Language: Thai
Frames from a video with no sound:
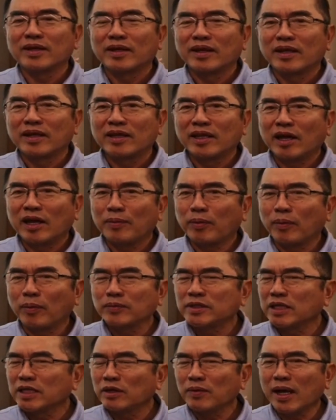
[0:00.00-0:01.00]
และผม
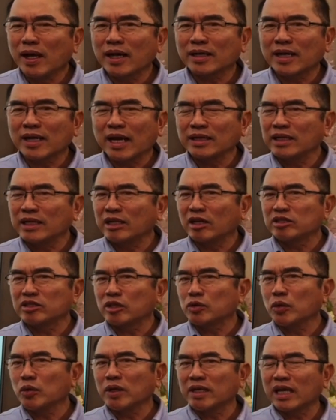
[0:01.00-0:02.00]
เชื่อว่าการที่เราจะ
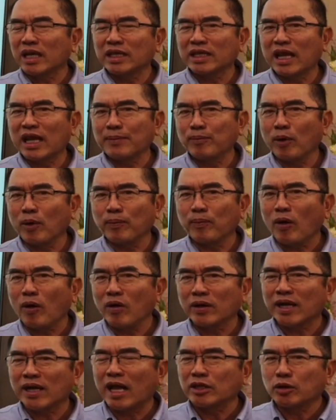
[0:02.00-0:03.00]
ช่วยกันในการปกป้อง
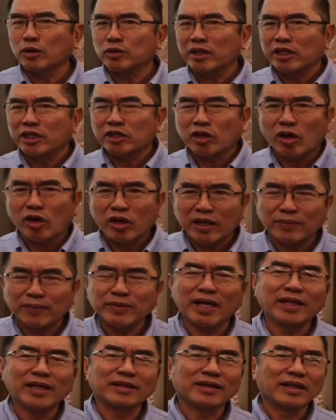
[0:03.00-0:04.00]
การทุจริตคอร์รัป
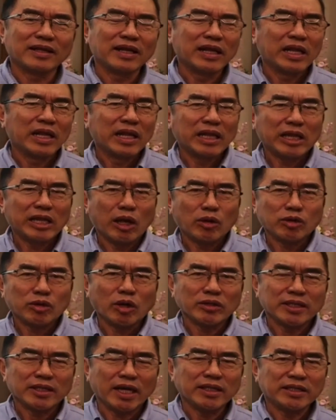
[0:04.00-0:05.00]
ชันเราต้อง
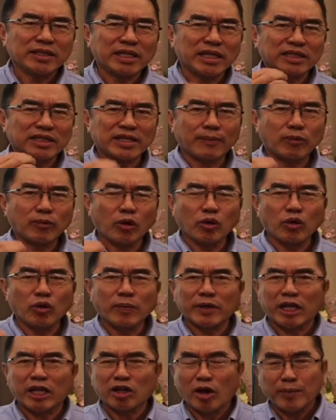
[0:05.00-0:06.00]
ใช้เจตจำนงร่วม
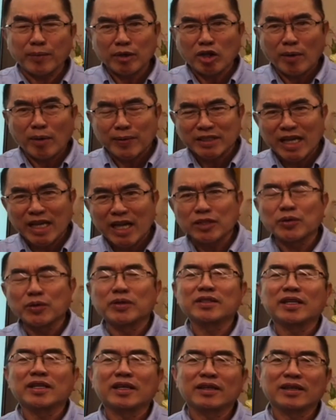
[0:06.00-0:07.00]
กันของพี่น้องประชาชน
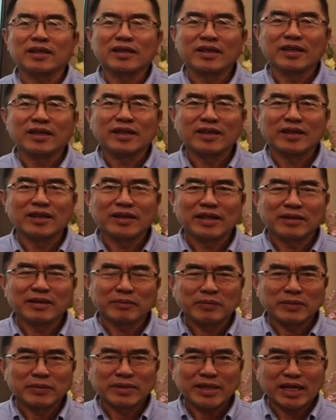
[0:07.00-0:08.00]
ฮะ
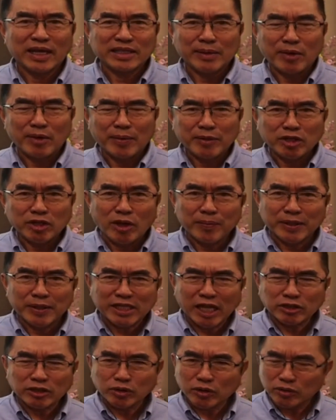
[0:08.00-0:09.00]
อยากจะบอกพี่น้องประชา
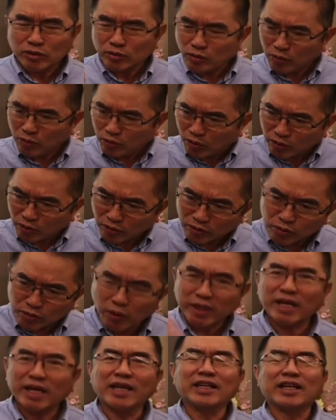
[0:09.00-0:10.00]
ชน ทุกคนช่วย
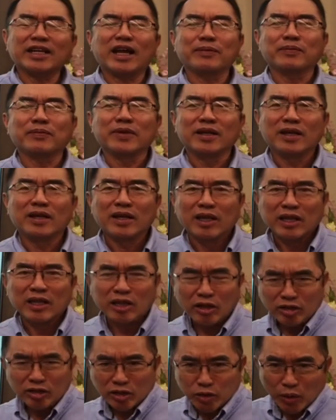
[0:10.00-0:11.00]
กัน นะครับ เรา
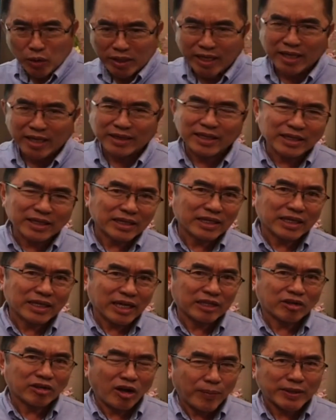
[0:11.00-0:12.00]
ต้องช่วยกันนี่คือเงิน
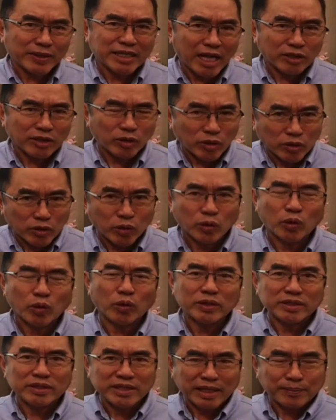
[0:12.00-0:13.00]
ของประชาชนทุกคน
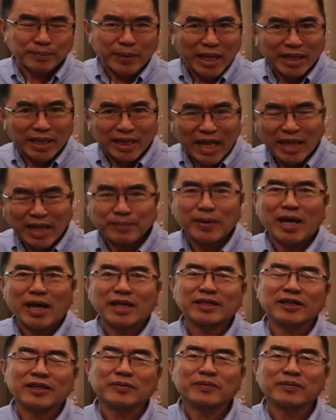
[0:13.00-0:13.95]
7,000 ล้านบาทฮะ